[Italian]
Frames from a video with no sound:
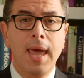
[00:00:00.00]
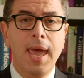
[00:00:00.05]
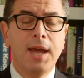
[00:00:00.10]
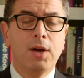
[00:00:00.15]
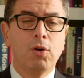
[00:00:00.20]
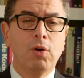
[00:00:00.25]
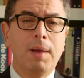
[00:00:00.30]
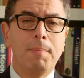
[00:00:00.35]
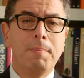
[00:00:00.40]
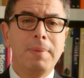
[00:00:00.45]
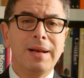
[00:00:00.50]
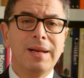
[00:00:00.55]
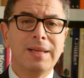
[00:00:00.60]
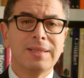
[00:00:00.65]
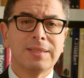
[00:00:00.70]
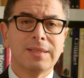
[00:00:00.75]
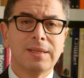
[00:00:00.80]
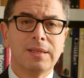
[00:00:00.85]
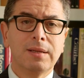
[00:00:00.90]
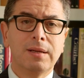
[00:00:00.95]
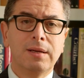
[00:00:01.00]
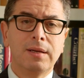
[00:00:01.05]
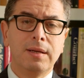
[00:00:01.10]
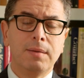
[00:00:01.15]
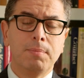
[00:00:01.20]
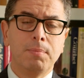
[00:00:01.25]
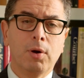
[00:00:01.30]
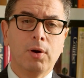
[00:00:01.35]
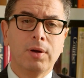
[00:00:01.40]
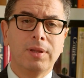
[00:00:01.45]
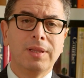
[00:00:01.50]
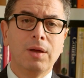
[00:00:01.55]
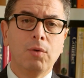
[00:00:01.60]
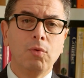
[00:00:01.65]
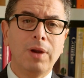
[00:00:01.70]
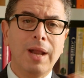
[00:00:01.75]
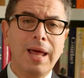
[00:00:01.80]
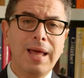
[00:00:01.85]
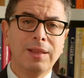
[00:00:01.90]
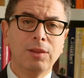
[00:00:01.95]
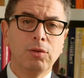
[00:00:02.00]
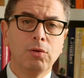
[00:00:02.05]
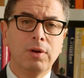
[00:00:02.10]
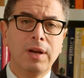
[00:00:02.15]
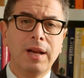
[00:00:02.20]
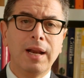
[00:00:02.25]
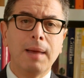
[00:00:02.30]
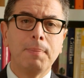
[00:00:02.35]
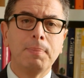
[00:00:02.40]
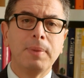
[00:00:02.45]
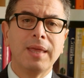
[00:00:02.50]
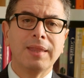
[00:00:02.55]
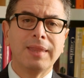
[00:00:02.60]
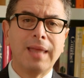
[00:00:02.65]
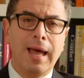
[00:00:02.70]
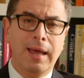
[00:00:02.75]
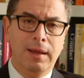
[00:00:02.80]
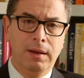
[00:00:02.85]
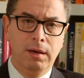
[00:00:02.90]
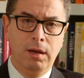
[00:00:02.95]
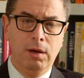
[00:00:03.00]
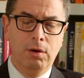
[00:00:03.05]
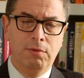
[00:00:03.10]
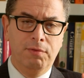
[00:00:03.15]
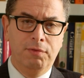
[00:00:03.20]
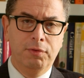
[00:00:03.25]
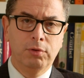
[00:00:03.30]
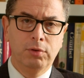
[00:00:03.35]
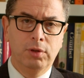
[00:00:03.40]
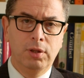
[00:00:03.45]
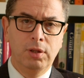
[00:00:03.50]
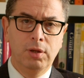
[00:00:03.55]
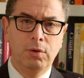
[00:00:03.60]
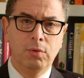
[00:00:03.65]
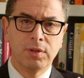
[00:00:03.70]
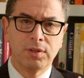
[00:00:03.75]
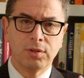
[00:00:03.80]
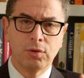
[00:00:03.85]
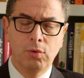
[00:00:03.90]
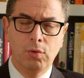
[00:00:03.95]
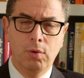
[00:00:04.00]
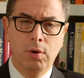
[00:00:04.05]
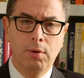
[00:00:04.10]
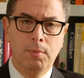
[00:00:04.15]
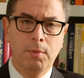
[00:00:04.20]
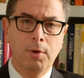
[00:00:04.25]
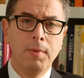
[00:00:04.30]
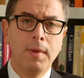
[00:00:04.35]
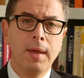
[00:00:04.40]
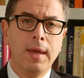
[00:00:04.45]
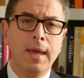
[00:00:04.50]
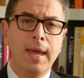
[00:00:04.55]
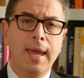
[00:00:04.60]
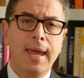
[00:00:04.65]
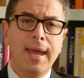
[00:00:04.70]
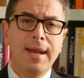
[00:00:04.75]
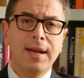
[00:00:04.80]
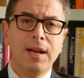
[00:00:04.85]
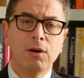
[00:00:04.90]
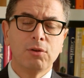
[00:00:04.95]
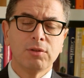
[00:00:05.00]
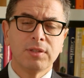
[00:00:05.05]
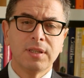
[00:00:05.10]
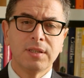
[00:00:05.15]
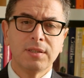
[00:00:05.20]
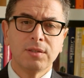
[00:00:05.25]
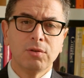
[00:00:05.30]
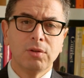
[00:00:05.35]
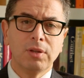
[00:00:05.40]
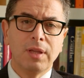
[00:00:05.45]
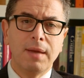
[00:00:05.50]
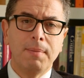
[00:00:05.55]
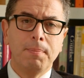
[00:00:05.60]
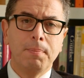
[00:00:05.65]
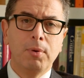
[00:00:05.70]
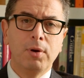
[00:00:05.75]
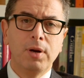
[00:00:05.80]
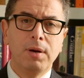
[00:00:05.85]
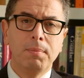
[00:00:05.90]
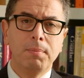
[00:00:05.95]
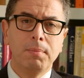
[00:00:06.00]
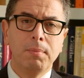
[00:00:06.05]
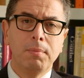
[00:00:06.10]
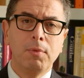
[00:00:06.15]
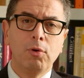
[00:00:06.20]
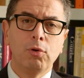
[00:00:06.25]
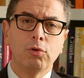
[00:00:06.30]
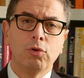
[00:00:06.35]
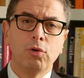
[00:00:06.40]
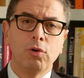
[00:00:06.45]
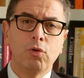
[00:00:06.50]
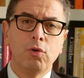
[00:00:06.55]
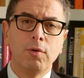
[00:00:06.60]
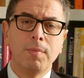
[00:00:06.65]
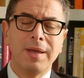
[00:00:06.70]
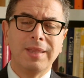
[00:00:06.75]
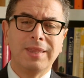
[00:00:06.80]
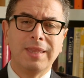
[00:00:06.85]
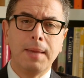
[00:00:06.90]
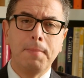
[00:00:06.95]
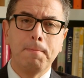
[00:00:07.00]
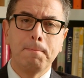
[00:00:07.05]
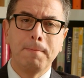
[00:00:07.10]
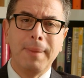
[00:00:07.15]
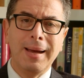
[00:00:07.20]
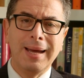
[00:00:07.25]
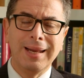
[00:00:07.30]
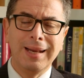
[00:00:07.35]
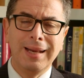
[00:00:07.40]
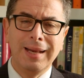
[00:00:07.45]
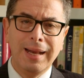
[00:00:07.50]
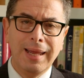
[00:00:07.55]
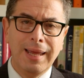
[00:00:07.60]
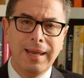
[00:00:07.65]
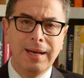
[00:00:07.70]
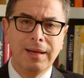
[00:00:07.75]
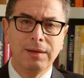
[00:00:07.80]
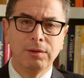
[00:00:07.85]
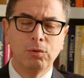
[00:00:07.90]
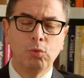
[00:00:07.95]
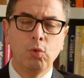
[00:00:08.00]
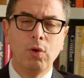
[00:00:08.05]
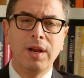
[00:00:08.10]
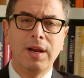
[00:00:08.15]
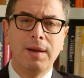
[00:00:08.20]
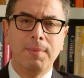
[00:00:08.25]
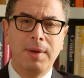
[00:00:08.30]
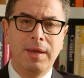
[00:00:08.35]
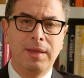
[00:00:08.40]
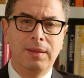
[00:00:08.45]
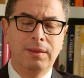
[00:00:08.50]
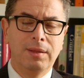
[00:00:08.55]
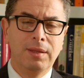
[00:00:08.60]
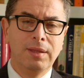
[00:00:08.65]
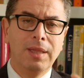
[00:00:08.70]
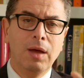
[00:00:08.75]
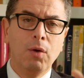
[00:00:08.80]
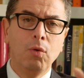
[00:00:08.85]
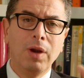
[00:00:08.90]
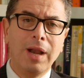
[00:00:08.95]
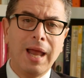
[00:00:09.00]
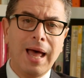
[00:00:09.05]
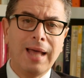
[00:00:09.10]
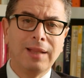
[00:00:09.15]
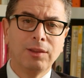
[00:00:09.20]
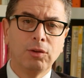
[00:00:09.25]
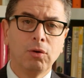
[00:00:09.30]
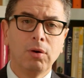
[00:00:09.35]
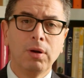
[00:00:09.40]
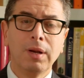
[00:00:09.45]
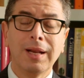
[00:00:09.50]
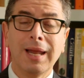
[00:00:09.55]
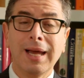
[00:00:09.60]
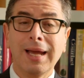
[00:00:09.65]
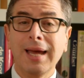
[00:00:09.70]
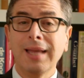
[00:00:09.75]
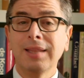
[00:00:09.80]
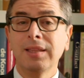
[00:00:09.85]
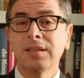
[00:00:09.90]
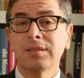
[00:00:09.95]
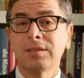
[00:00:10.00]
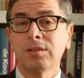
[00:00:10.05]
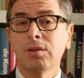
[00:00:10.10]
Ecco, la bellezza del libro è da un lato nella pietà nei confronti di questo uomo e nello stesso tempo nel modo in cui mette in parallela due elementi. Da un lato la grande